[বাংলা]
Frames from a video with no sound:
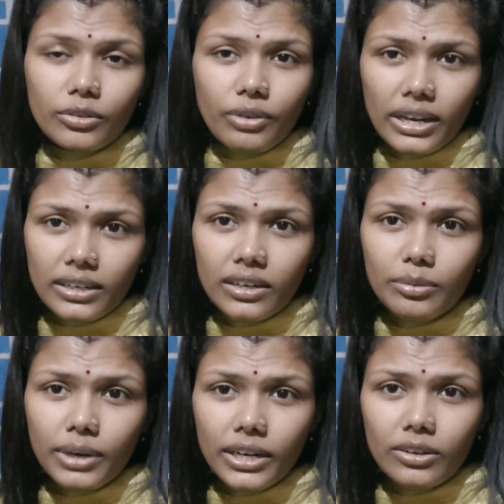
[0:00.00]
আর জানো
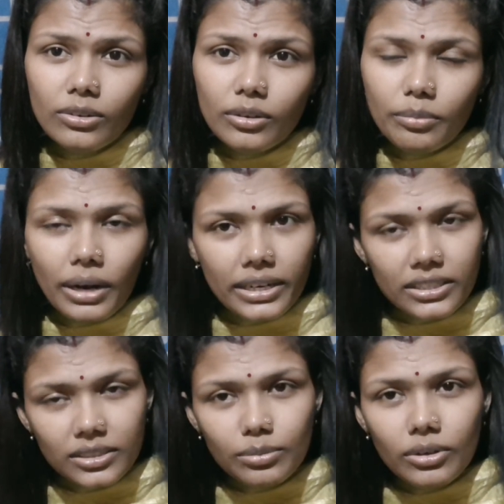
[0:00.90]
তো ওকে
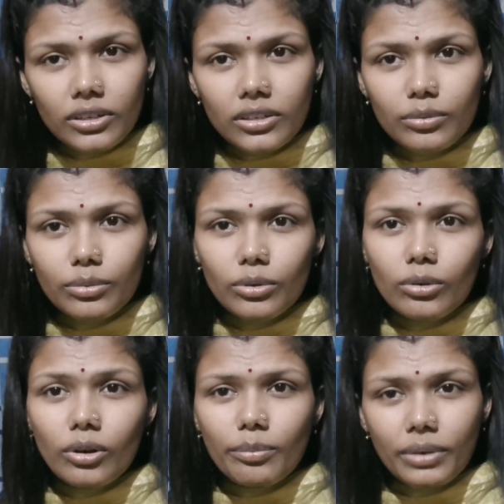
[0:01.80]
অপছন্দ করার
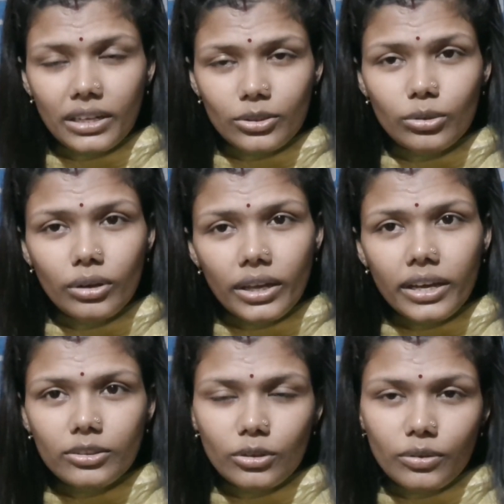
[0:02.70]
অন্যতম একটা কি
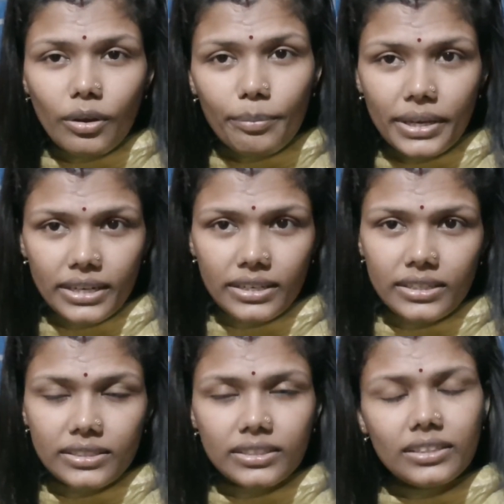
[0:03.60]
কারণ ওর
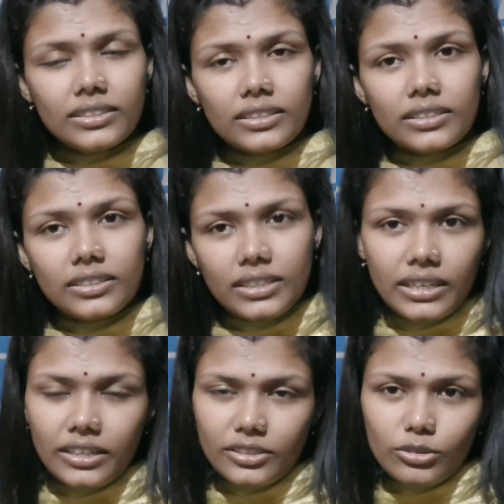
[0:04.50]
বাড়িঘর নেই ওরা
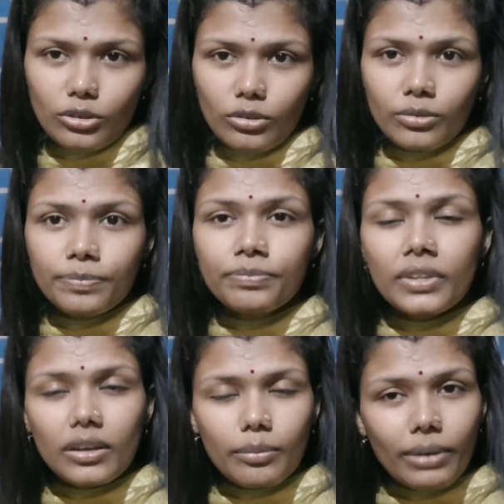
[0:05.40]
ভাড়া থাকে
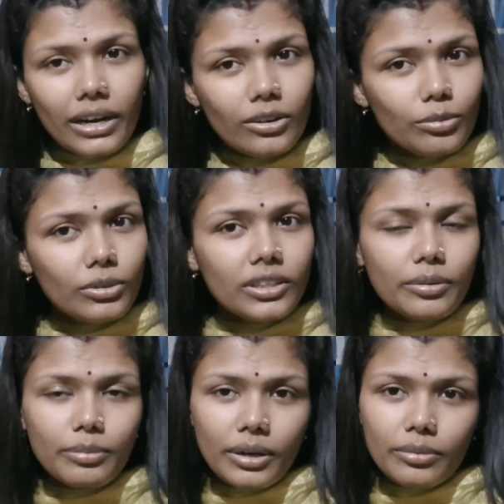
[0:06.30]

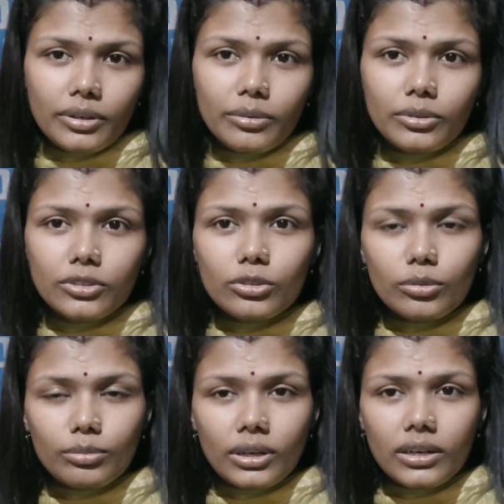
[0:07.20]
এর কারণ
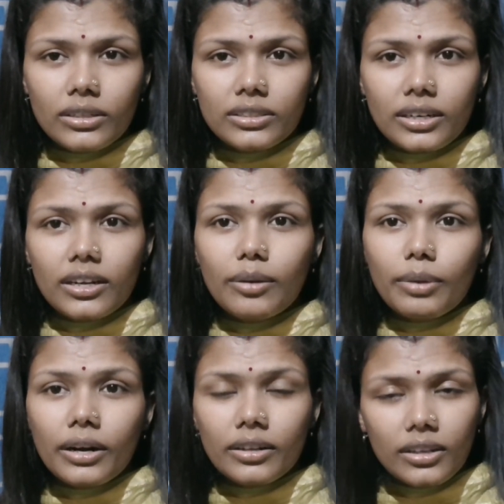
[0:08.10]
একটাই
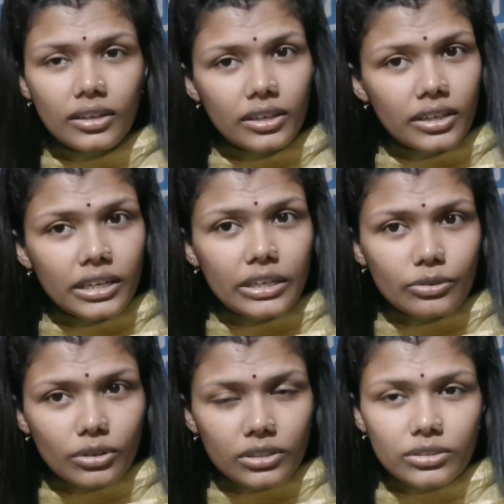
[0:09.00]
যে
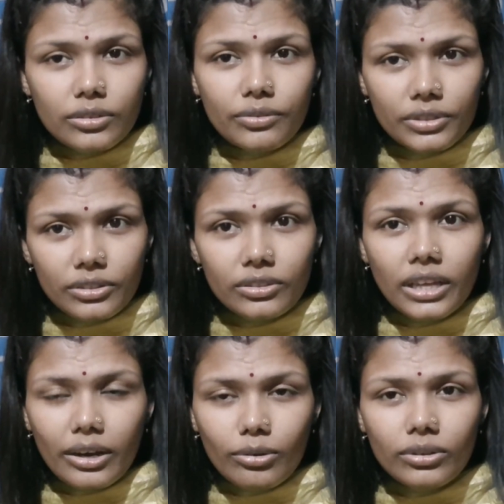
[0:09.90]
ওর বাড়ি বাড়ি
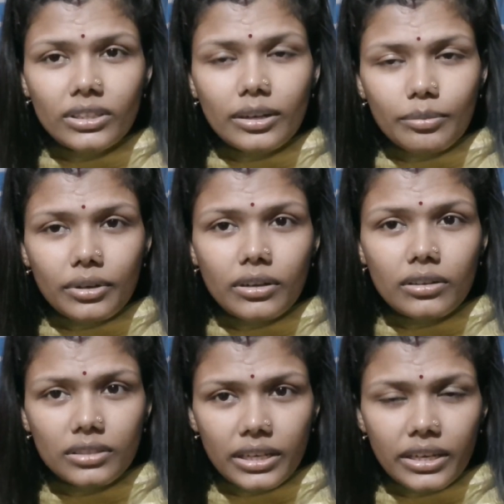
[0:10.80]
নেই ভাড়া বাড়ি
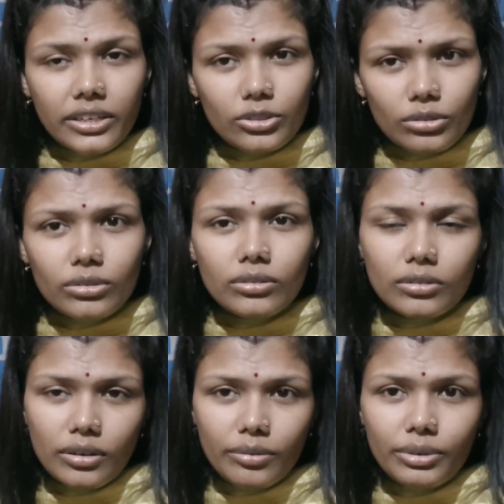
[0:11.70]
থাকে এরকম
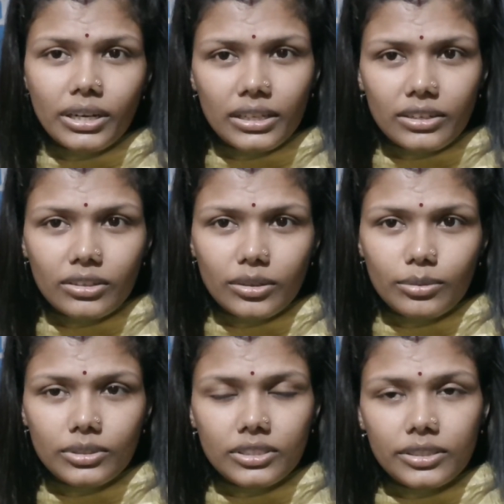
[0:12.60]
তো ওই জন্য আমার
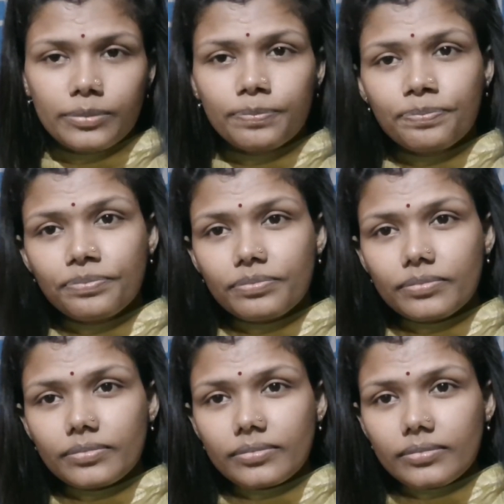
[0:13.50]
বাড়ির লোক সবসময়
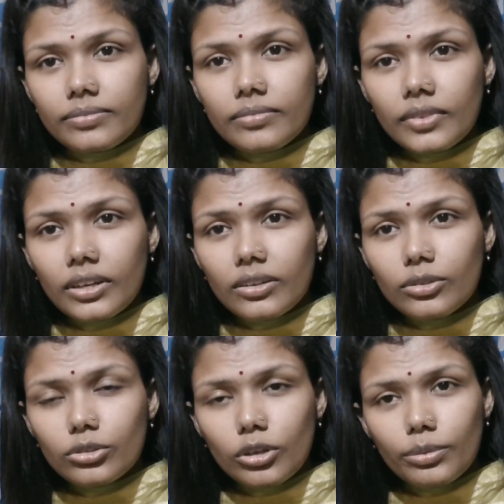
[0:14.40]
ওকে খুব নিজ
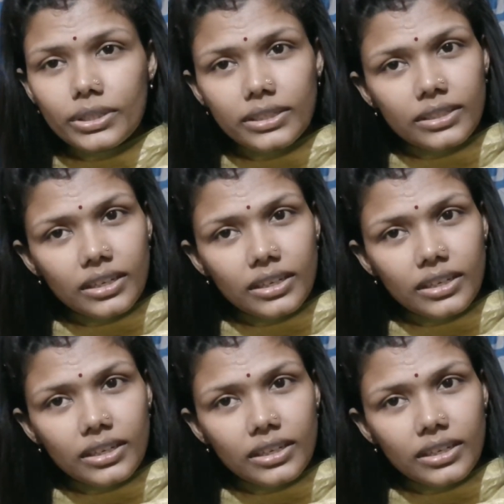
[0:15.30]
চোখে দেখত